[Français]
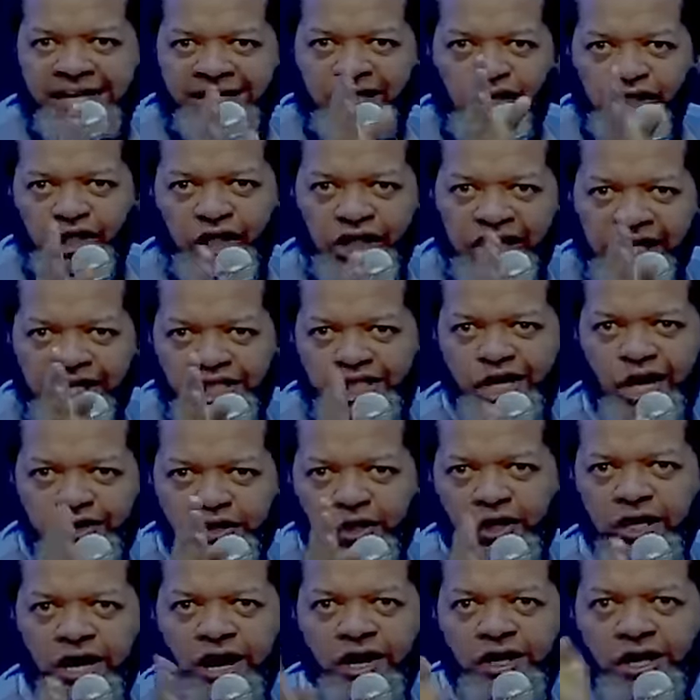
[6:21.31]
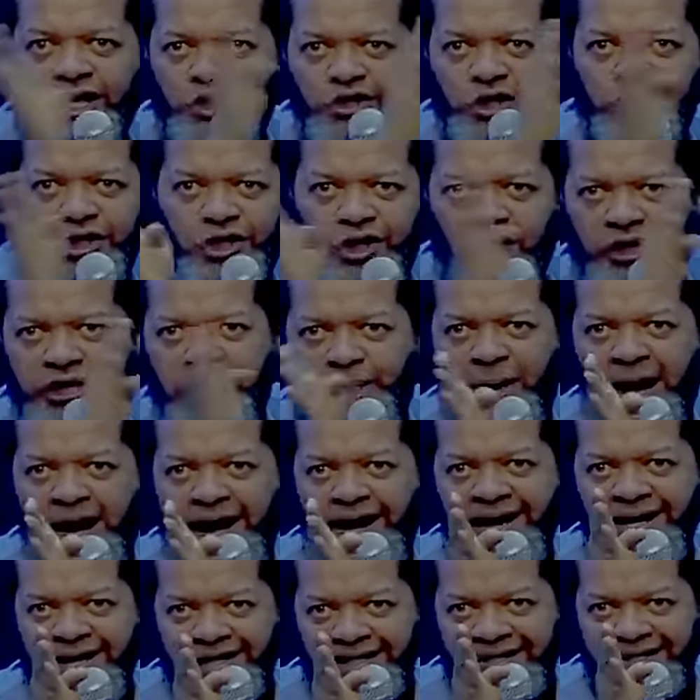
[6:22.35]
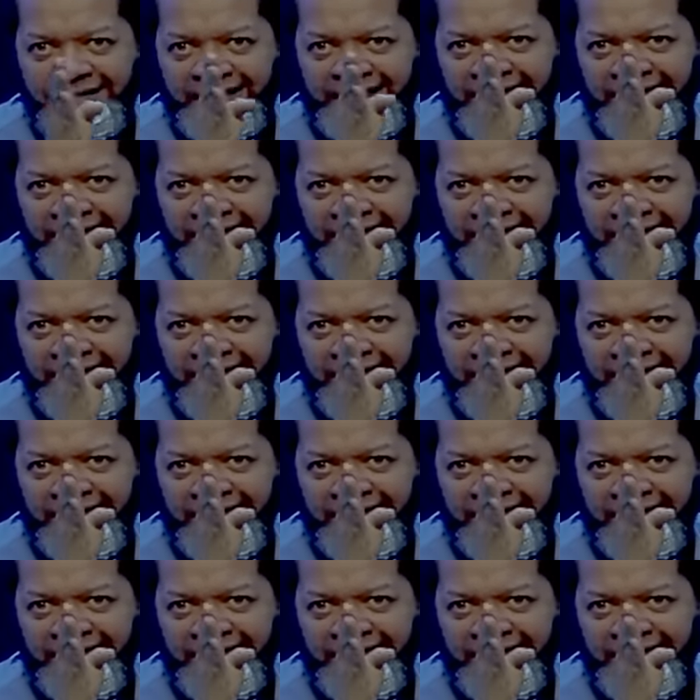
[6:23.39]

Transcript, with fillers: Ça te dirige dans une langue que tu ne connais pas.